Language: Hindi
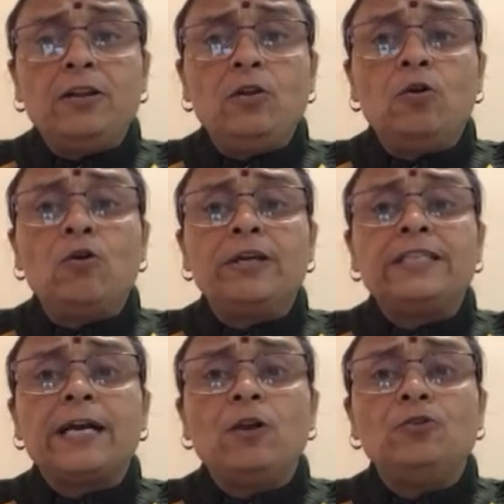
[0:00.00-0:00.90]
लोगों की
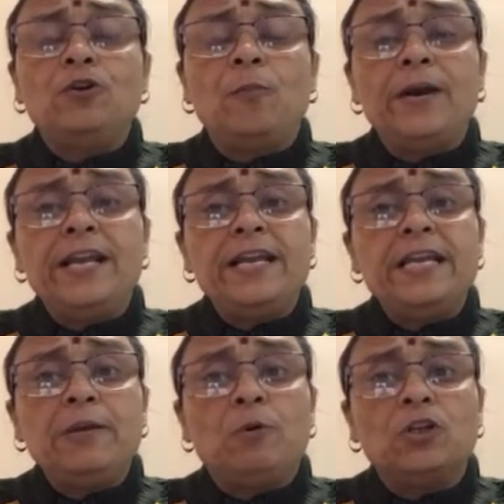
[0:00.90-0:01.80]
साइकोलॉजी को पढ़ने की
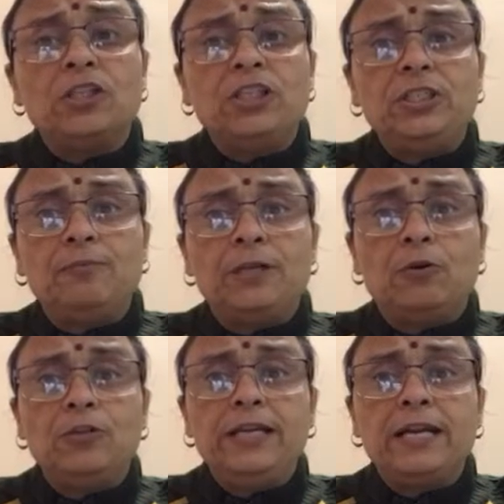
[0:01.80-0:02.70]
इनकी बहुत अच्छी क्षमता
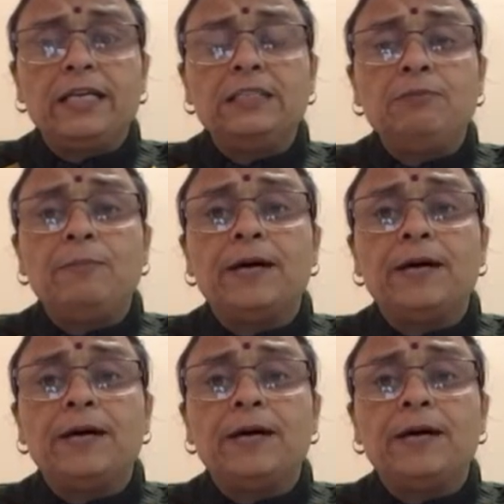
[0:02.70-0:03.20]
होती है किसी भी